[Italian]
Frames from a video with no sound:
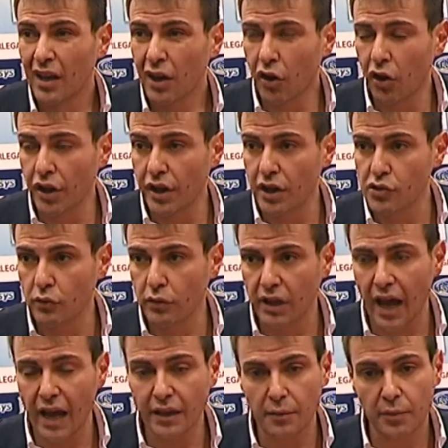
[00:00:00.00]
con i
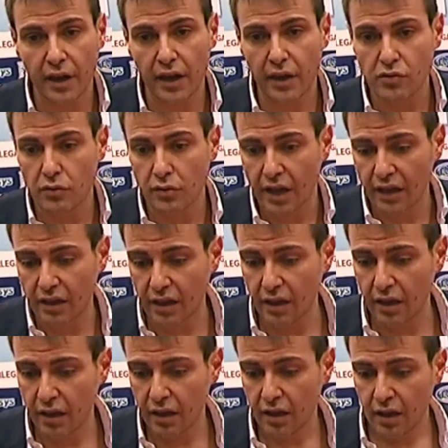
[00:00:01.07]
risultati perché i
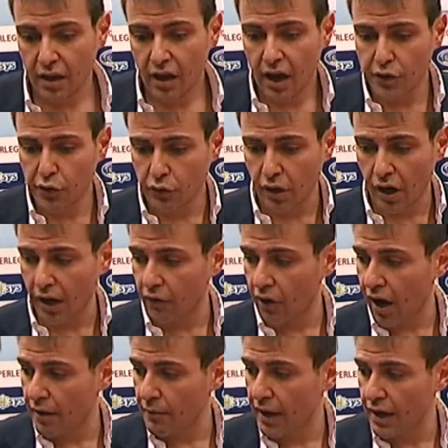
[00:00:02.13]
risultati aiutano a
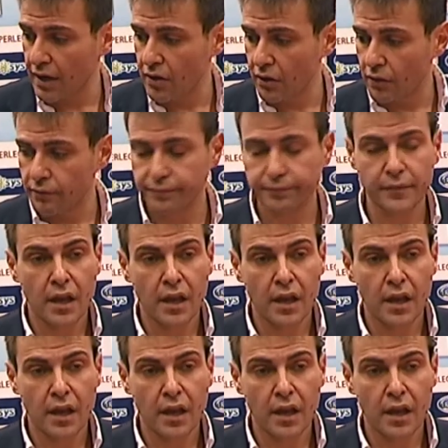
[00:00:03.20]
lavorare meglio